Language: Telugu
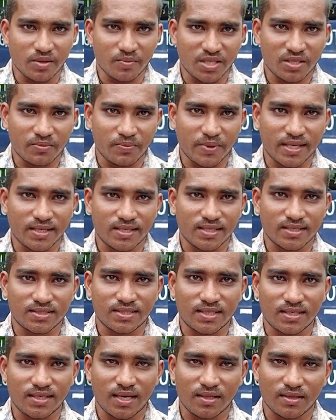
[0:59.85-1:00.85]
హేమంత్ పైడ్రా
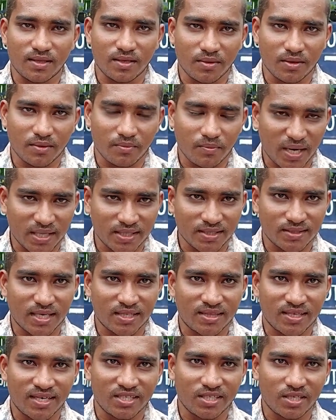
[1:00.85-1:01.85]
సార్ నాది మాది
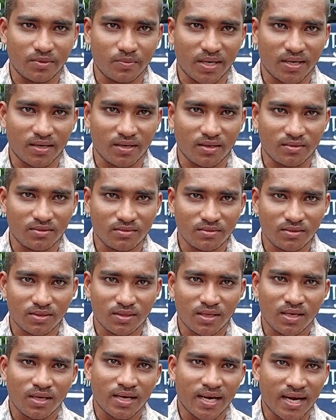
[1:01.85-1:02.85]
దత్తిరాజర మండలం
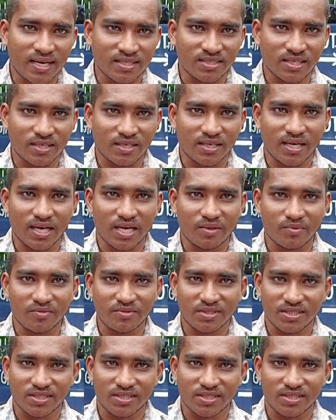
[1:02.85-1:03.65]
గడసాం గ్రామం